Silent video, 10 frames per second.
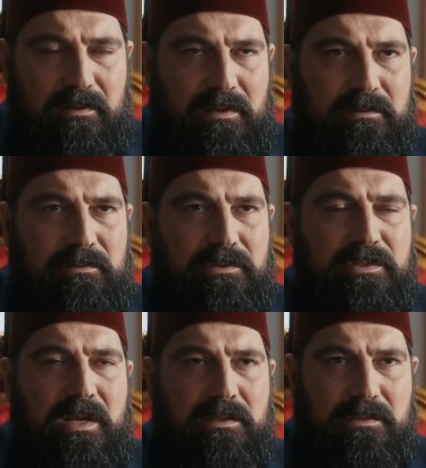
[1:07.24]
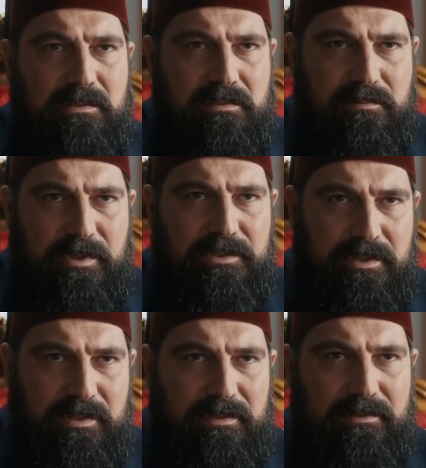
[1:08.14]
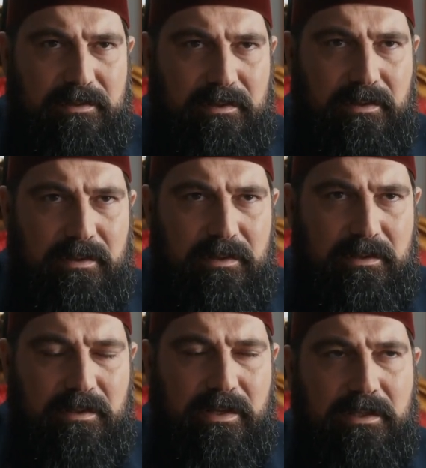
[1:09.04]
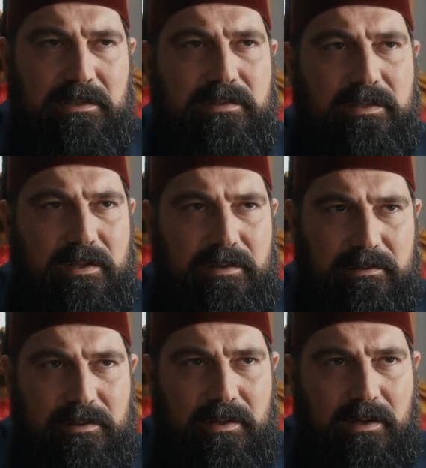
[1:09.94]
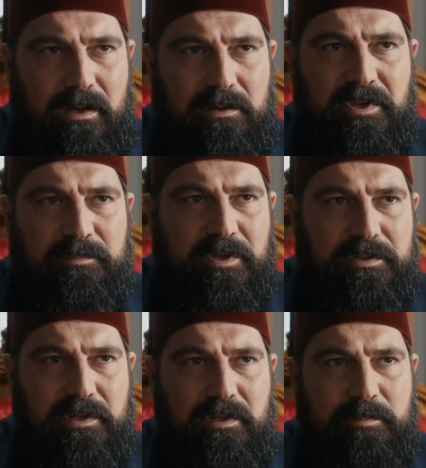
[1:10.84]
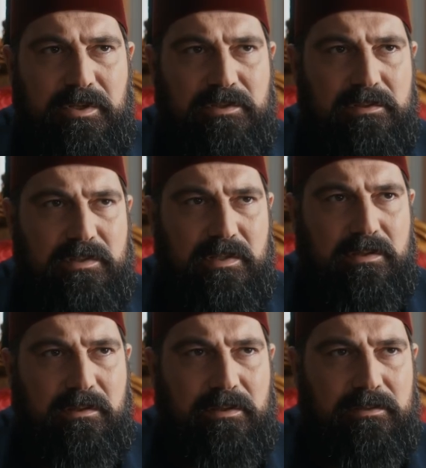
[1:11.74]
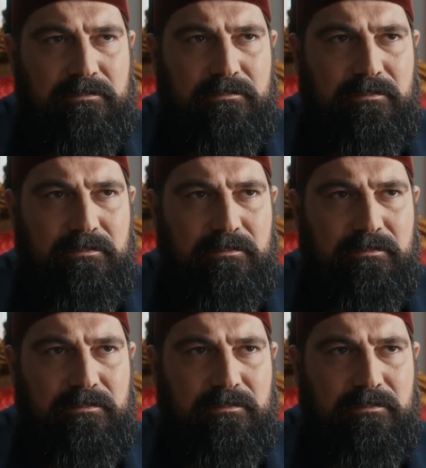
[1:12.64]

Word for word: İnandıracağız paşa. Gerekirse Ahmet Paşa'yı peşinize salarım.